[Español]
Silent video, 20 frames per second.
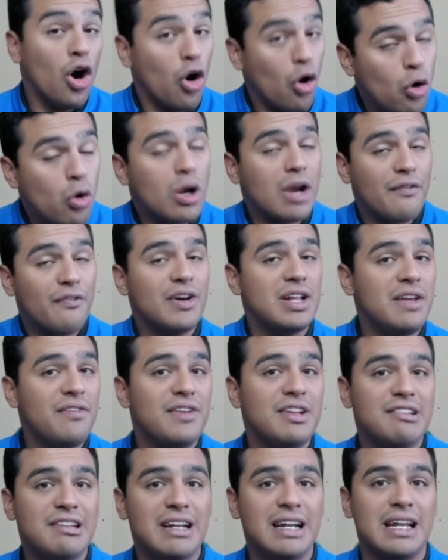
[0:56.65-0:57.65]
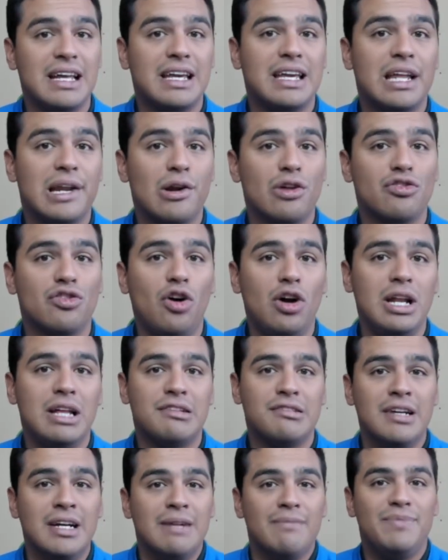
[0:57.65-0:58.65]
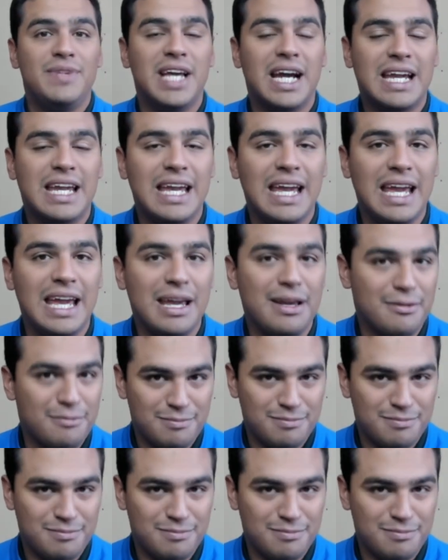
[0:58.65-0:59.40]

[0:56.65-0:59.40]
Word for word: Ojo que fue difícil elegir los goles, ya que